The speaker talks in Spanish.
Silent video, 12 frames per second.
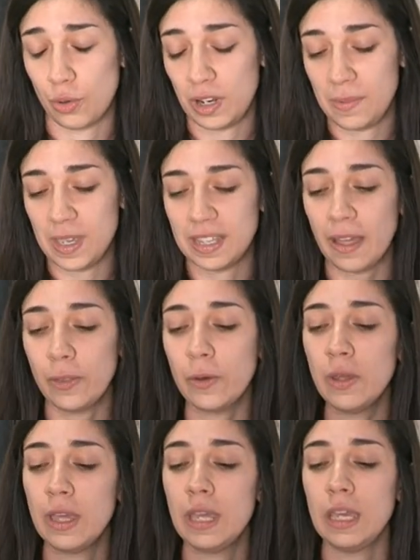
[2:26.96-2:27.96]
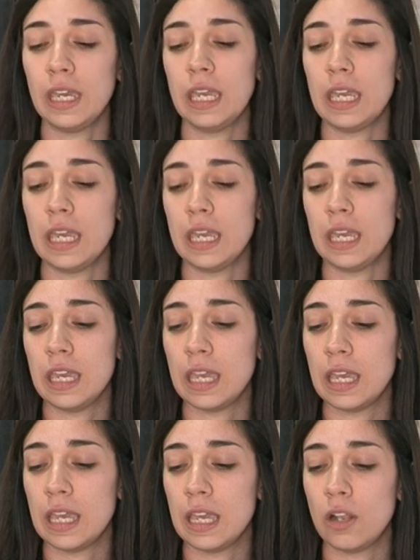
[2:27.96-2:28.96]
limitado
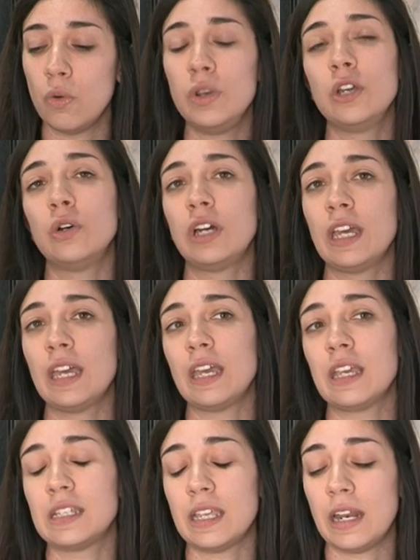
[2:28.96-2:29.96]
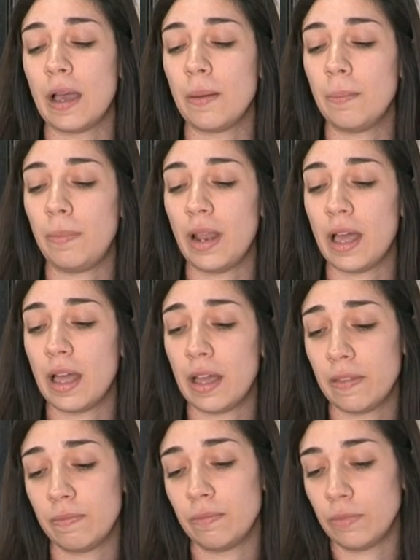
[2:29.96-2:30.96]
y lo único que será en
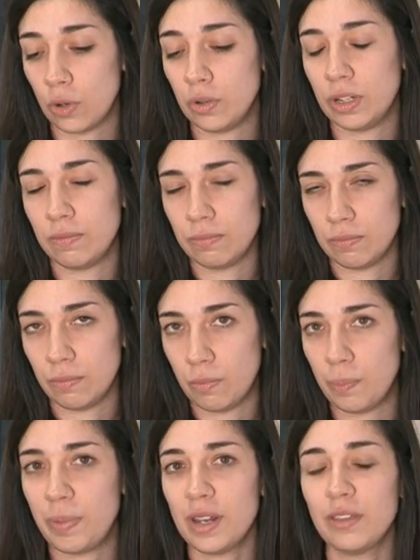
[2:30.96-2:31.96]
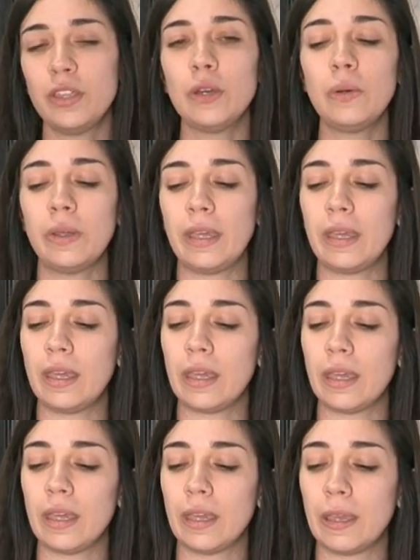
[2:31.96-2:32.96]
plan con un precio
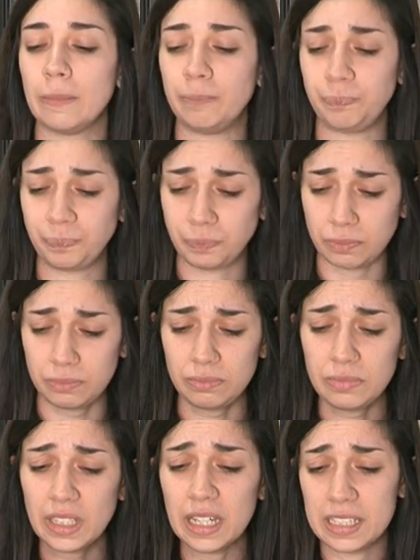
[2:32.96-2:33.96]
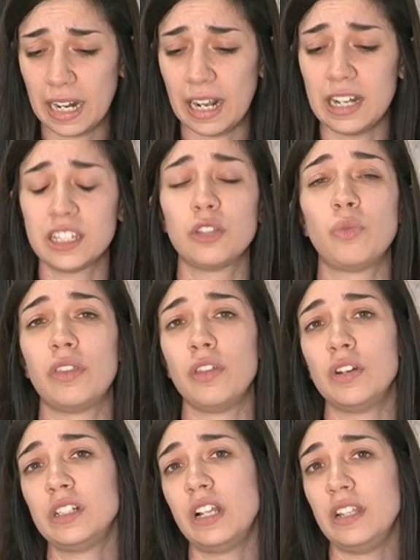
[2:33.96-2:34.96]
eh, serán las
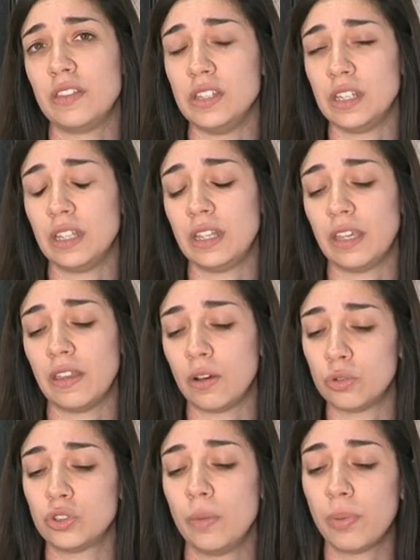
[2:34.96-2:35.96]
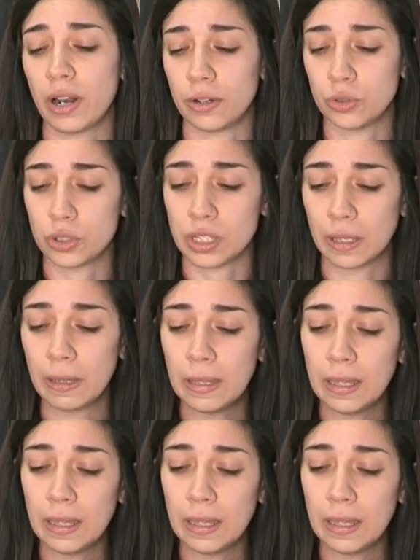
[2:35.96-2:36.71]
actuaciones del 17 de agosto por la noche.